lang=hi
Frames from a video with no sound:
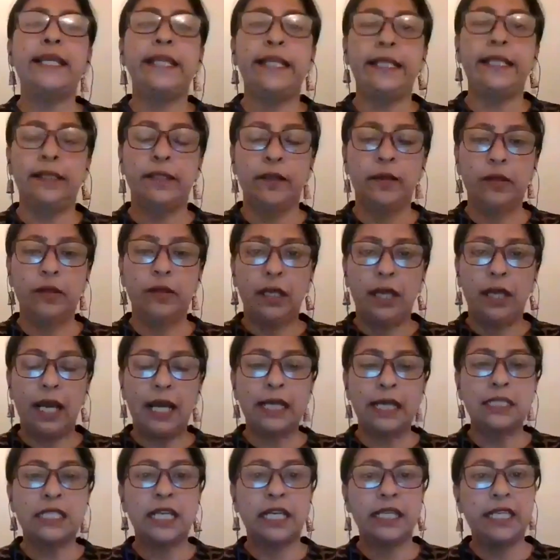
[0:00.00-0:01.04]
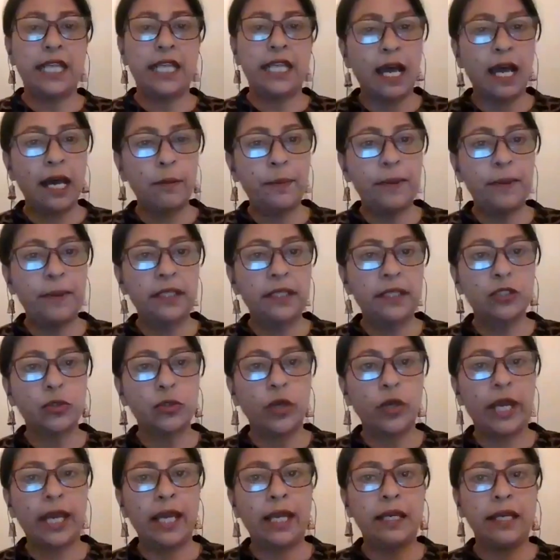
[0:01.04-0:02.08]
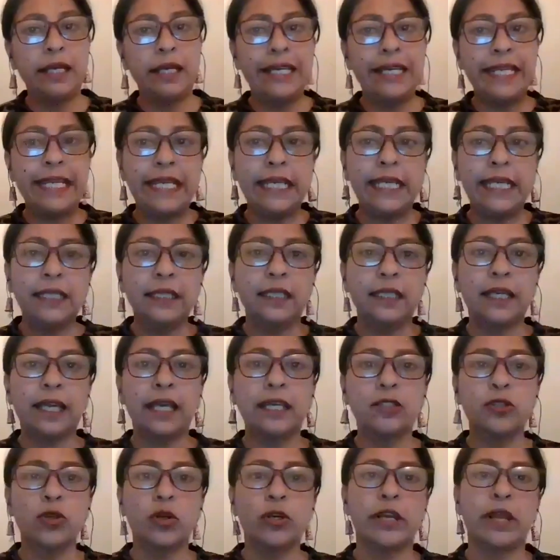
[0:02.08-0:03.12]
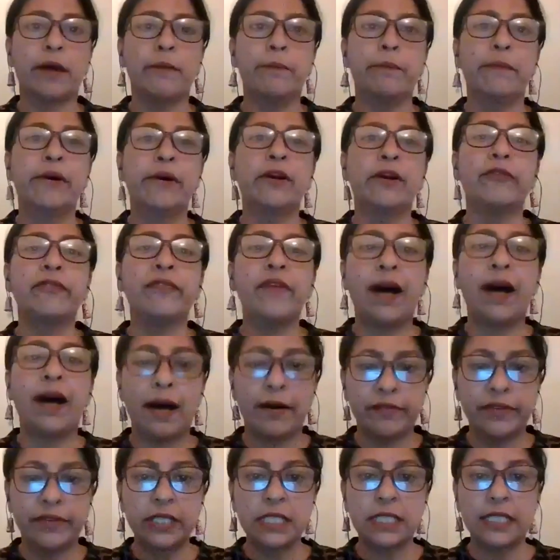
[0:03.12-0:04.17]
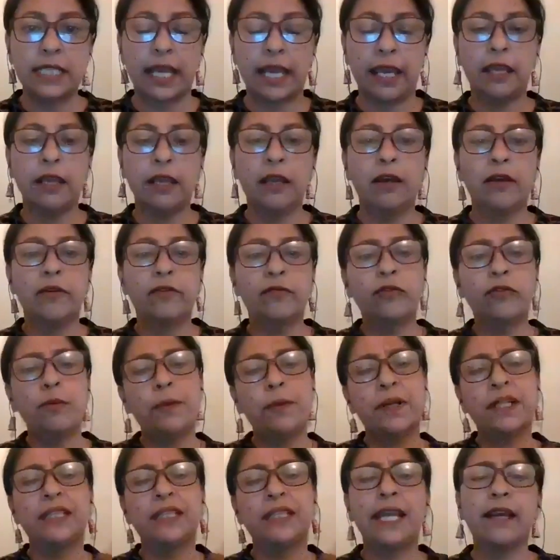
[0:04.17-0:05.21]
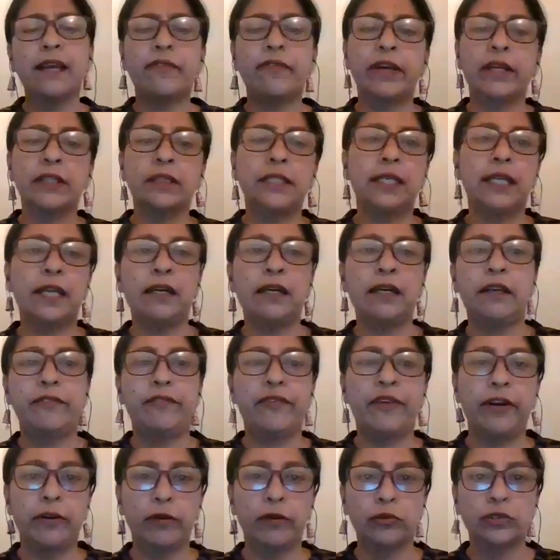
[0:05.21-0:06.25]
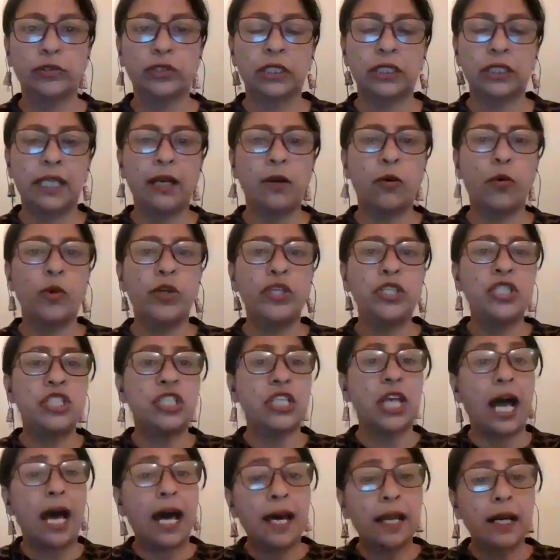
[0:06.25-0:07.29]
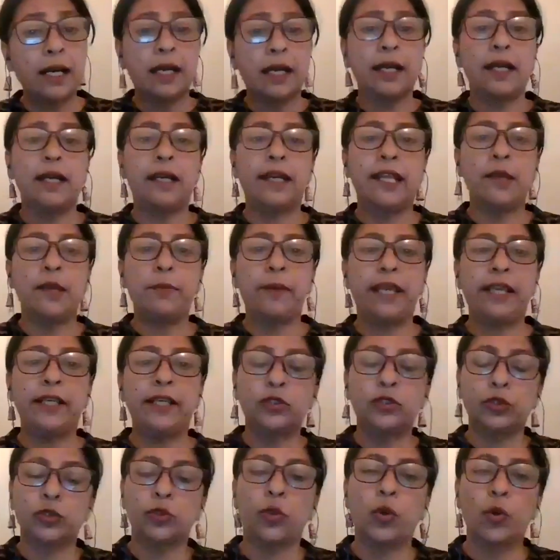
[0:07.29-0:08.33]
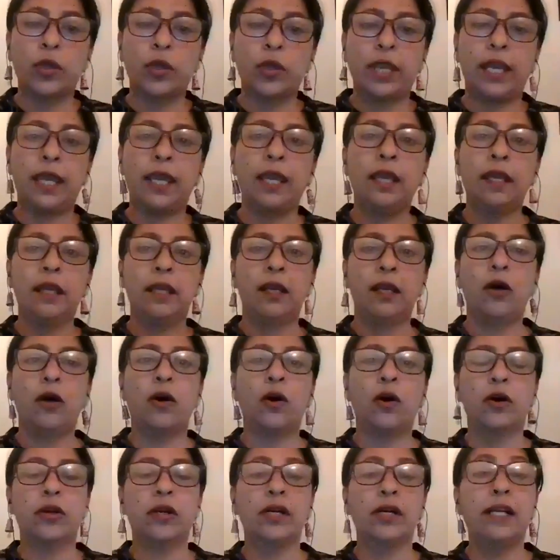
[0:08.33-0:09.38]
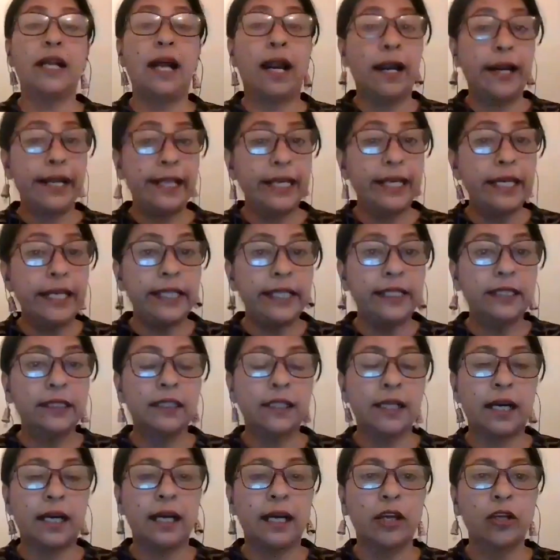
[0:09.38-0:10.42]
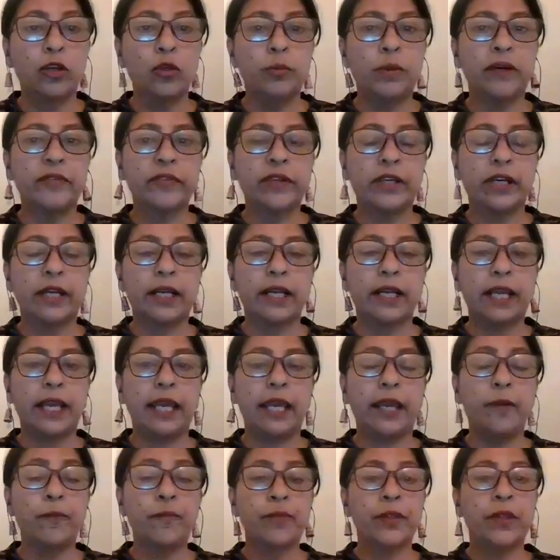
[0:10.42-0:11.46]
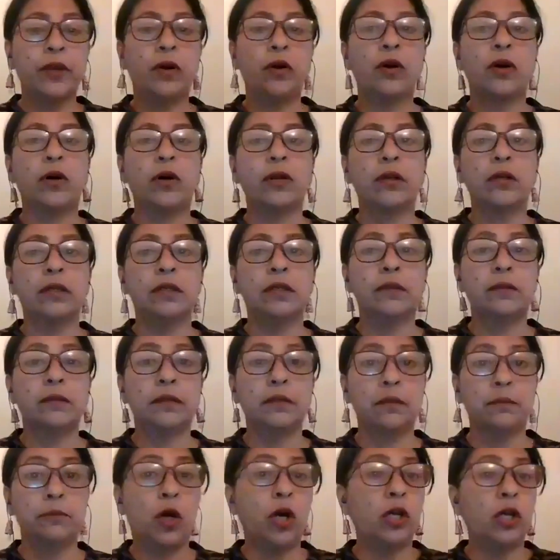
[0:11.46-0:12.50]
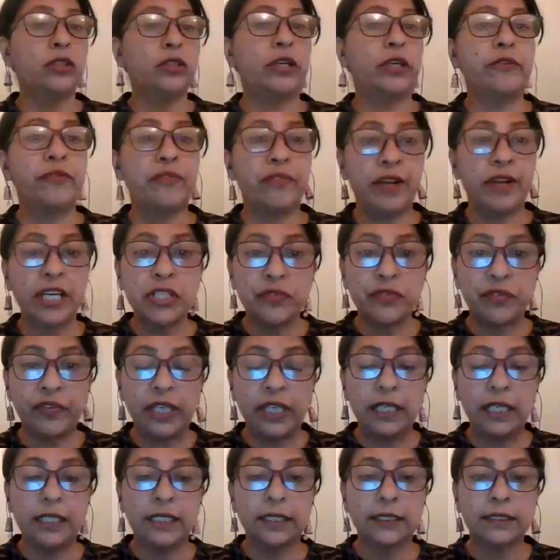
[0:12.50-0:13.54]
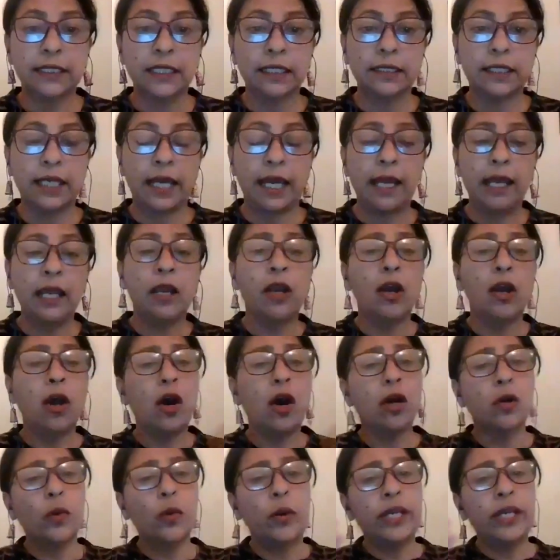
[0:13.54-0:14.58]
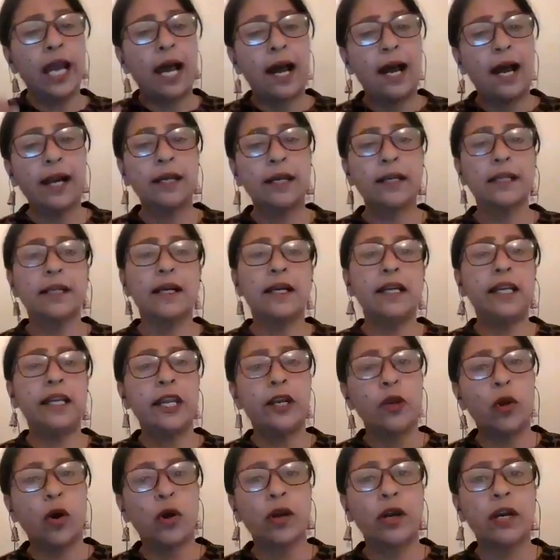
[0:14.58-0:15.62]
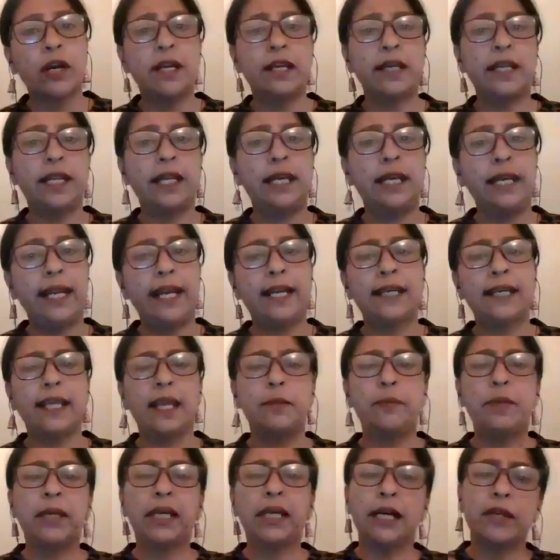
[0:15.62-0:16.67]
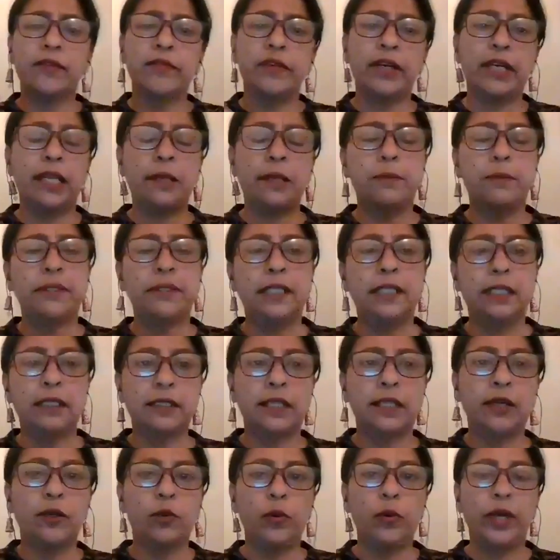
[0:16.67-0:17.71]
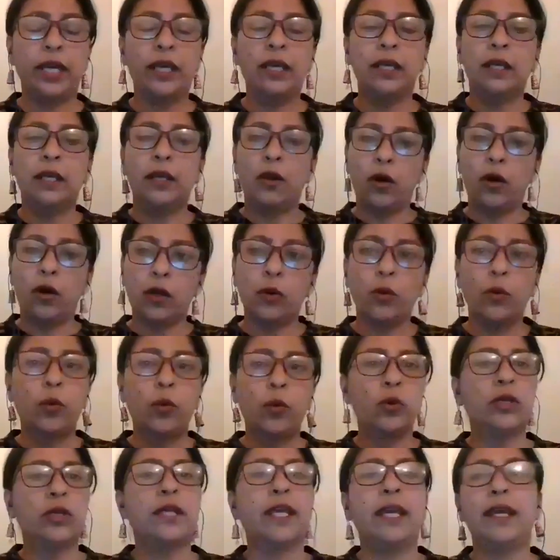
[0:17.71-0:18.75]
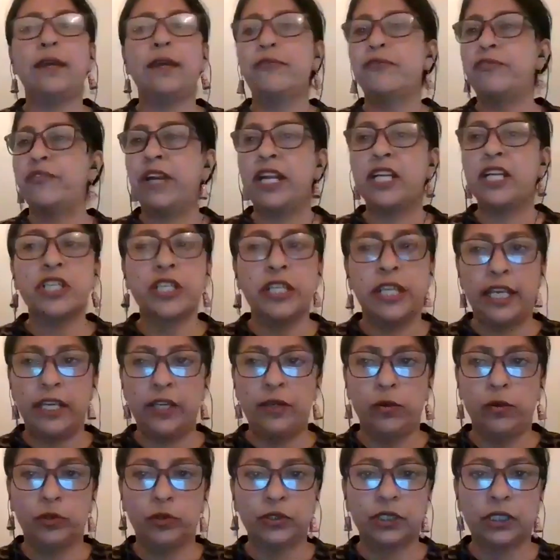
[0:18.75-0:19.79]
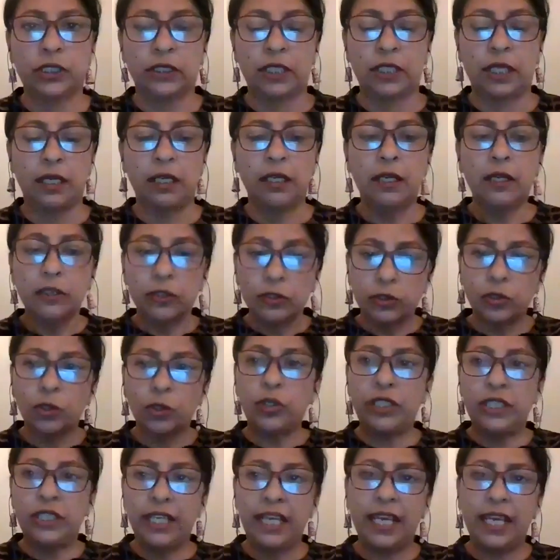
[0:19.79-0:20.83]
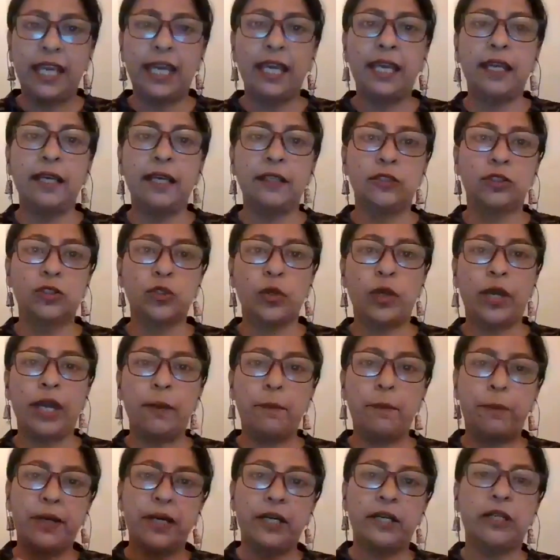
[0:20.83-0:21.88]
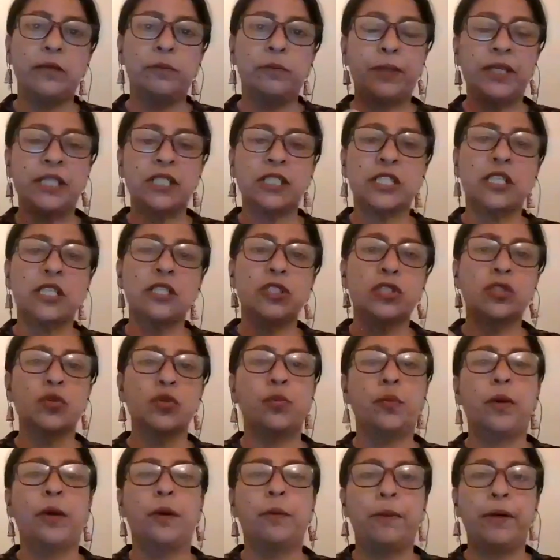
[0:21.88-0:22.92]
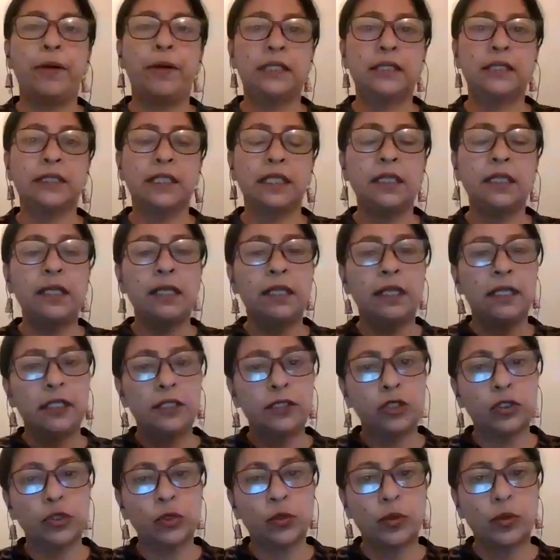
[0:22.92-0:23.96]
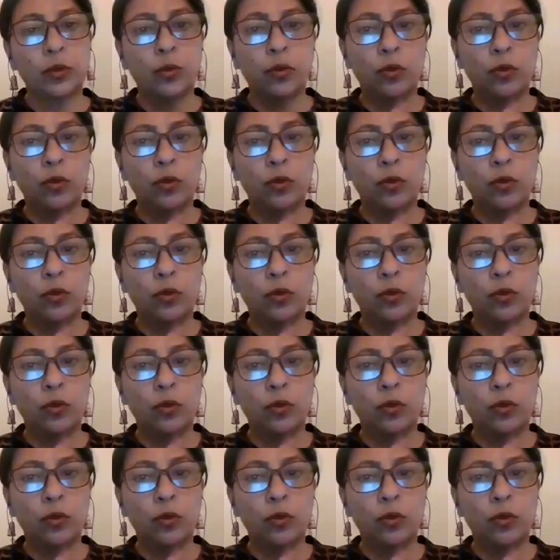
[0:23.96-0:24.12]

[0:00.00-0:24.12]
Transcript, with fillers: नींद अच्छा यहाँ पर जो है नींद के जो नंबर ऑफ आवर्स है वो प्रत्येक व्यक्ति के डिफरेंट हो सकता है कोई चार घंटे में ही सो के और गाढ़ी नींद का अनुभव करके और बहुत रिफ्रेश फील कर सकता है और कोई आठ घंटे नौ घंटे लेट के भी करवटे बदलते हुए और उठ के फ्रेश नहीं हो सकता सो so, ये जो है पर्सन पर्सन जो